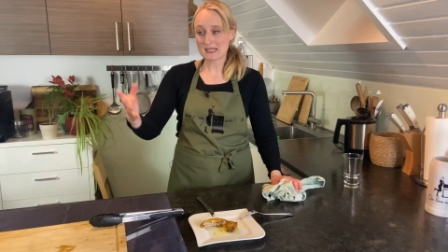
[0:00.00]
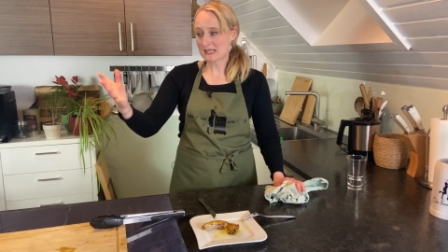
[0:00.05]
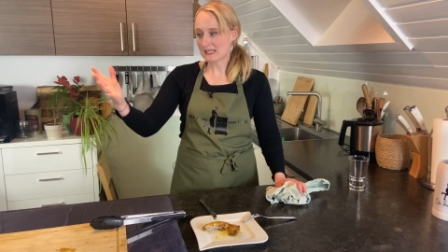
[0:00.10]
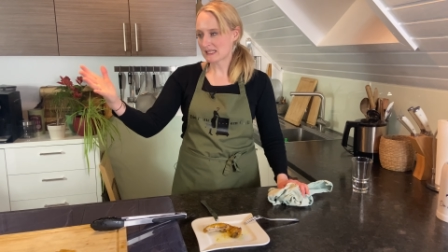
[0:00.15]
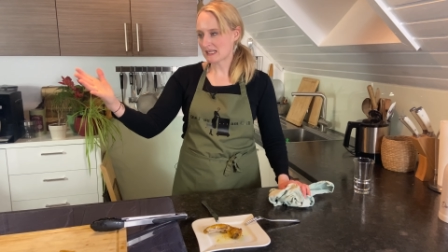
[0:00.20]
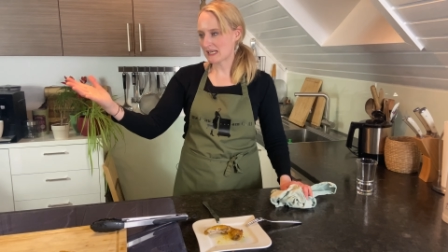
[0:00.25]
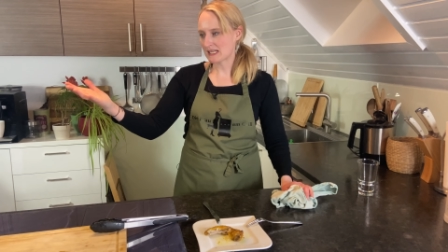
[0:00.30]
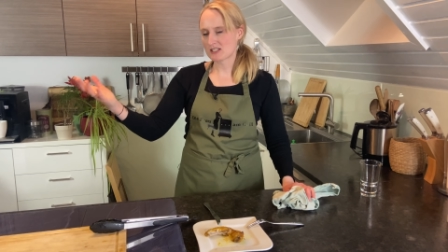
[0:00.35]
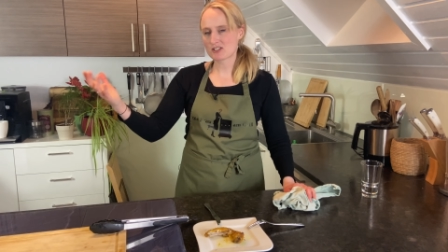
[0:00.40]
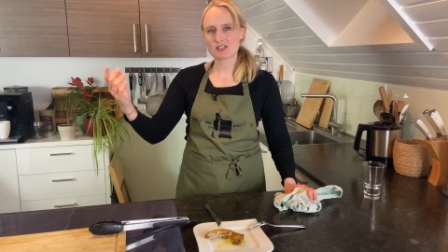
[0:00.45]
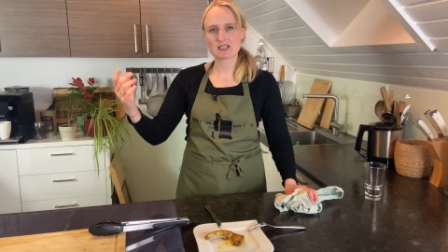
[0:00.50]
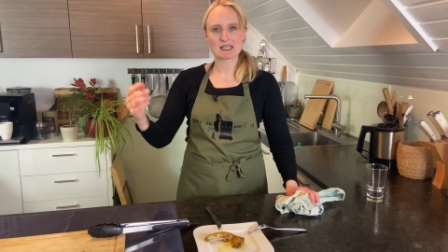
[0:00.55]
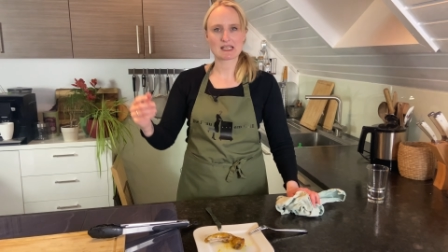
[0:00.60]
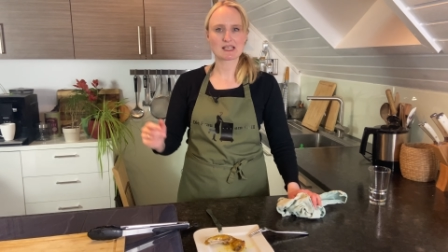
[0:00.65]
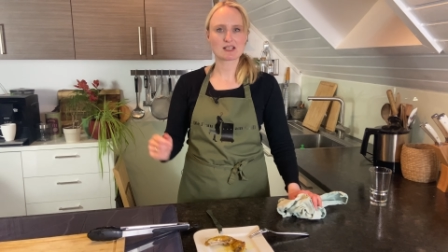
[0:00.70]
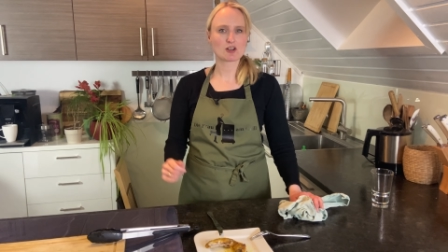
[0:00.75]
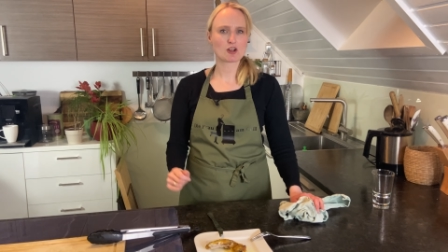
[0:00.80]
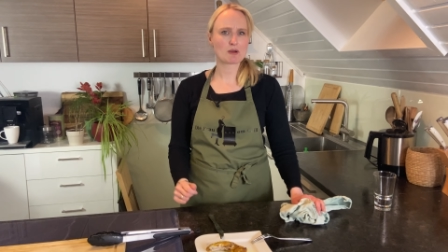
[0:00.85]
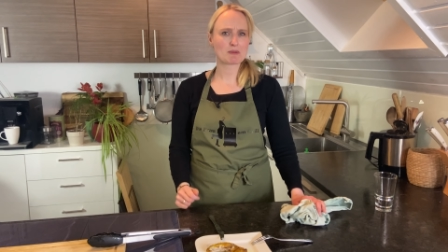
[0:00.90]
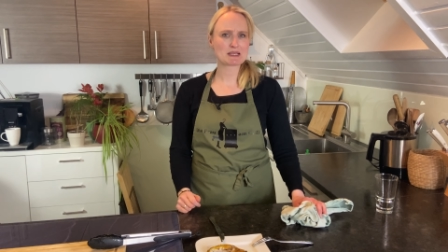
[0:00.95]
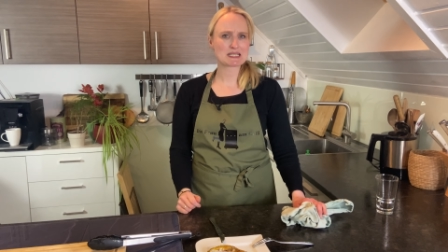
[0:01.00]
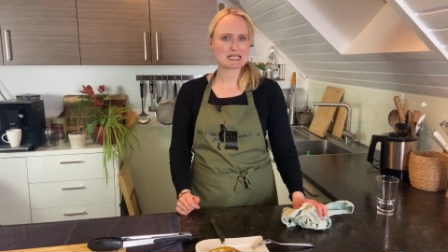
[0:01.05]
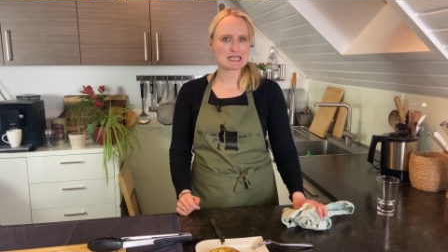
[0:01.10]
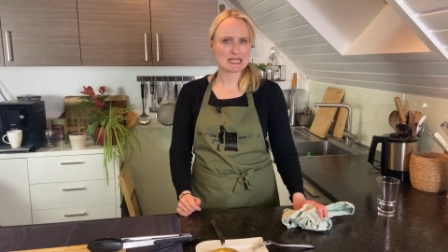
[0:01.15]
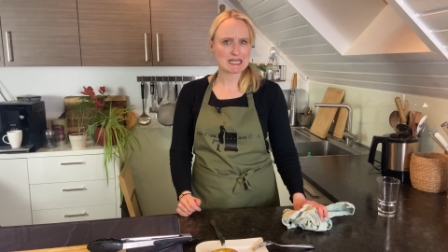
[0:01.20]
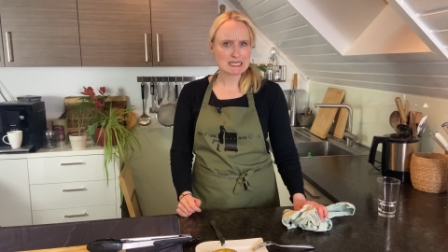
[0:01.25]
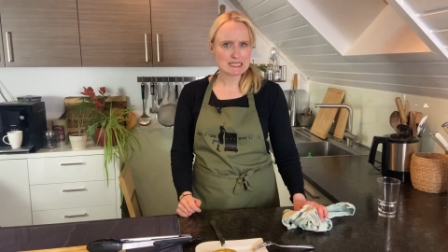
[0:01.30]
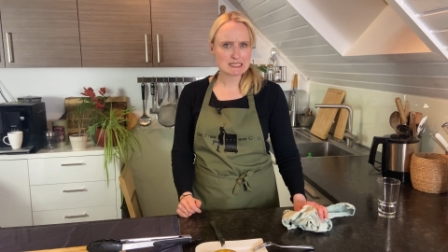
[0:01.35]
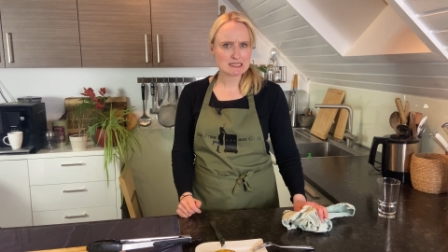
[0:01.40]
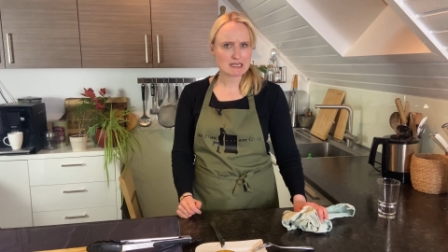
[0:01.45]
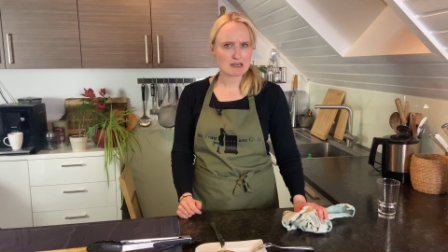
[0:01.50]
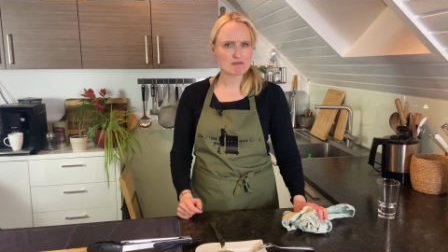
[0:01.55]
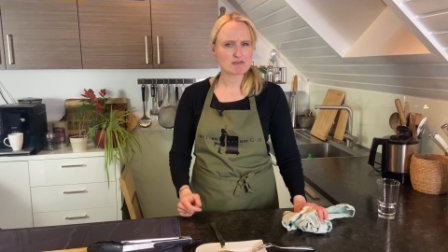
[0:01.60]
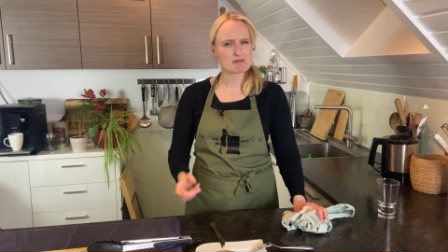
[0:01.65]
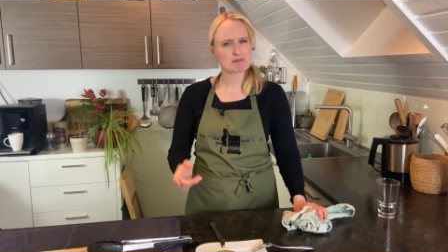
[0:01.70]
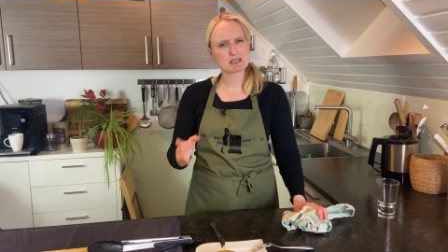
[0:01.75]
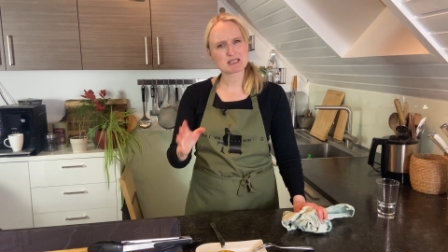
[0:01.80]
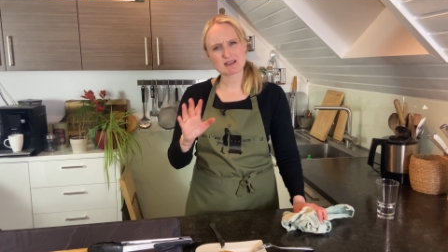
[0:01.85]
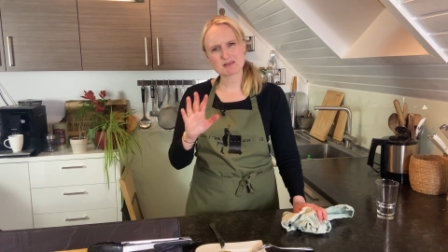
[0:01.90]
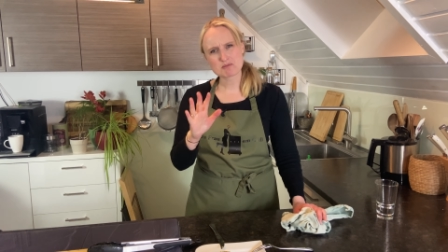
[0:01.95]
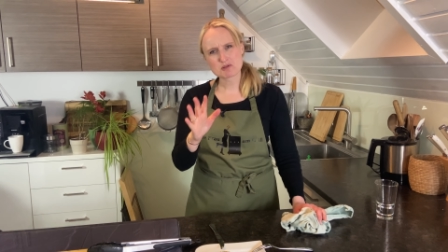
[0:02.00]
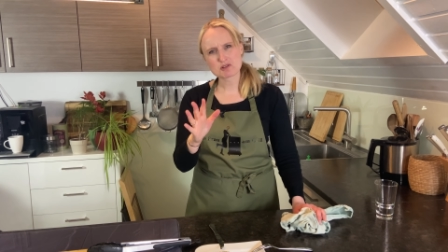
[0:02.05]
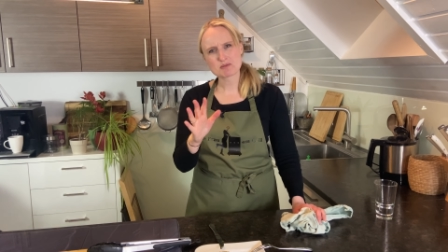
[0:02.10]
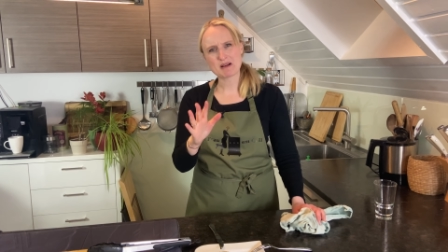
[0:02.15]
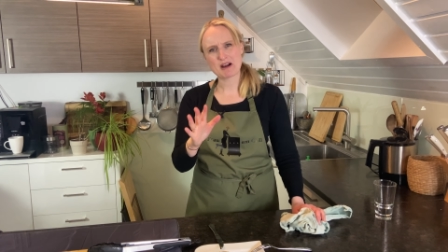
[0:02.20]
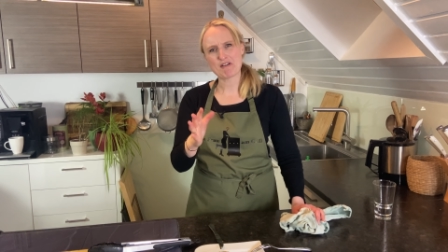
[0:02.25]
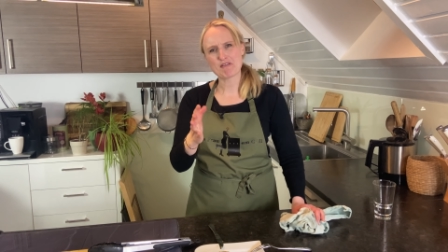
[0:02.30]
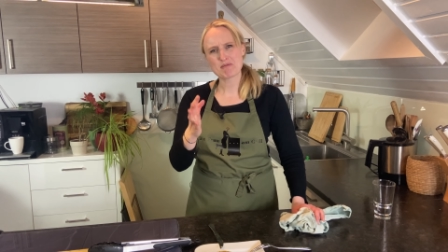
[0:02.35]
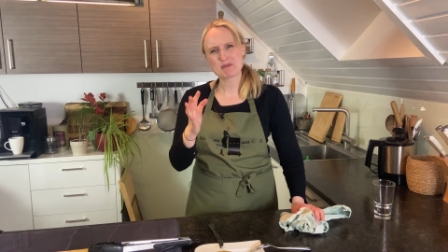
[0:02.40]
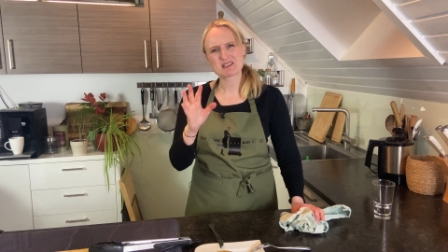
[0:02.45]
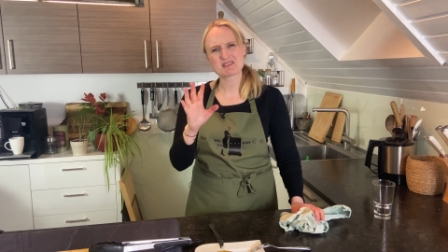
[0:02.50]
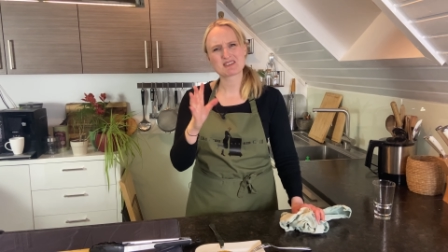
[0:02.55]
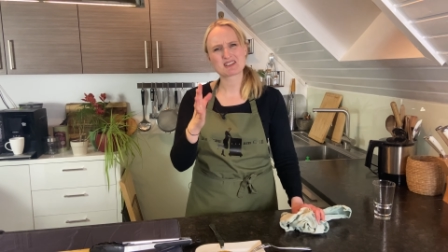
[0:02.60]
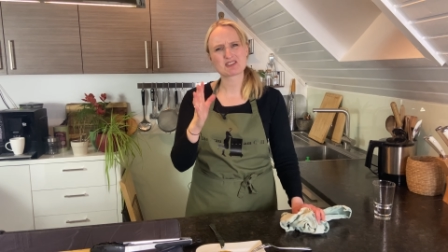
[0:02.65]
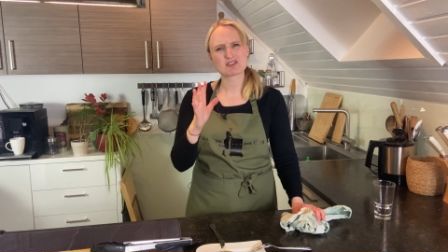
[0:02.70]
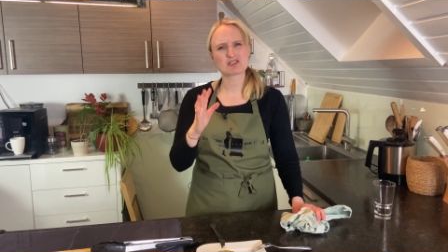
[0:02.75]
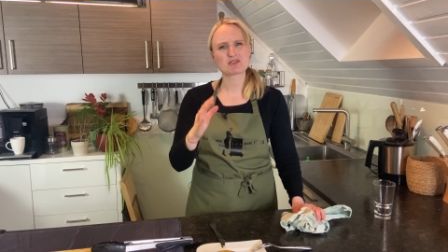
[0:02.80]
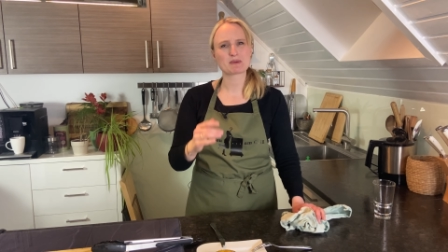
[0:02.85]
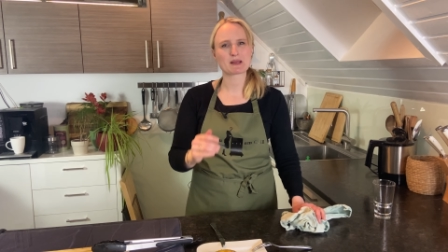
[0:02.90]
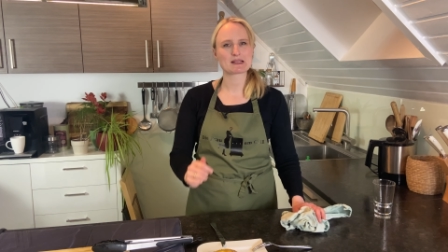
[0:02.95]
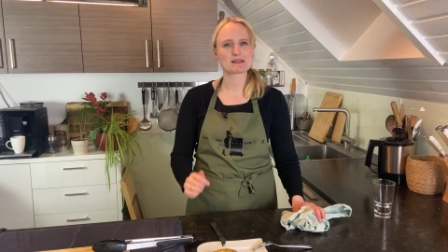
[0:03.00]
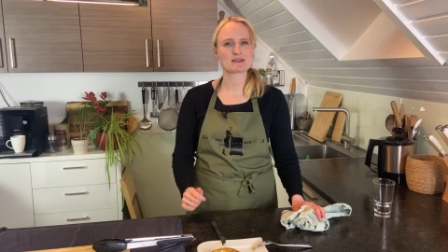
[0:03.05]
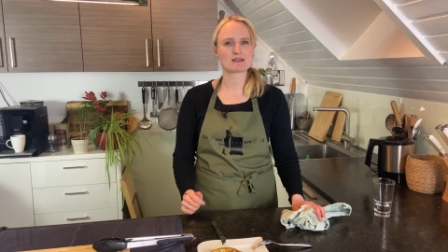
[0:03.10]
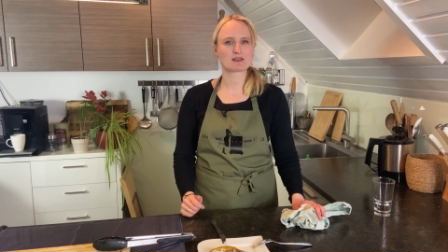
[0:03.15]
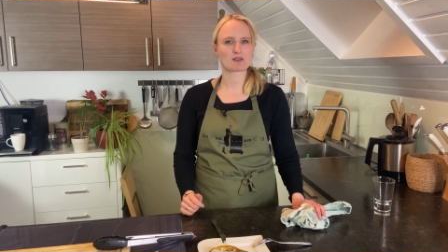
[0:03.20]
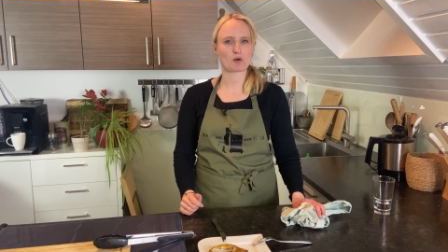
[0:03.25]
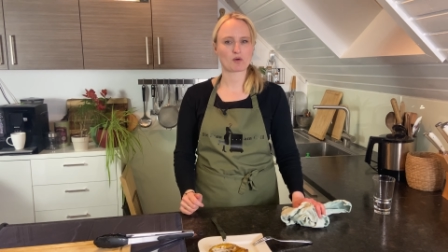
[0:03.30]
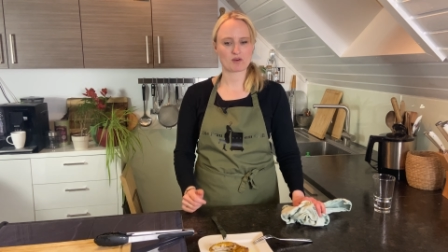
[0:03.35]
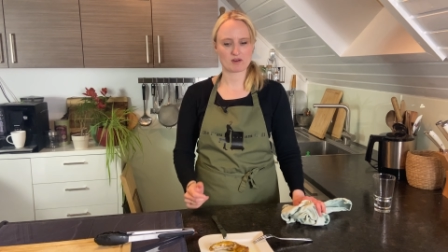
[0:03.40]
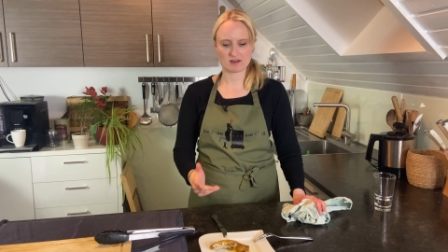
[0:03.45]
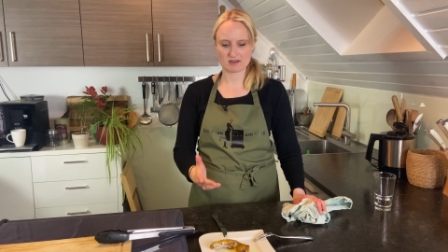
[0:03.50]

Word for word: der lässt sie gerne noch ein bisschen länger drauf. Aber dann muss man aufpassen, sonst werden sie trocken.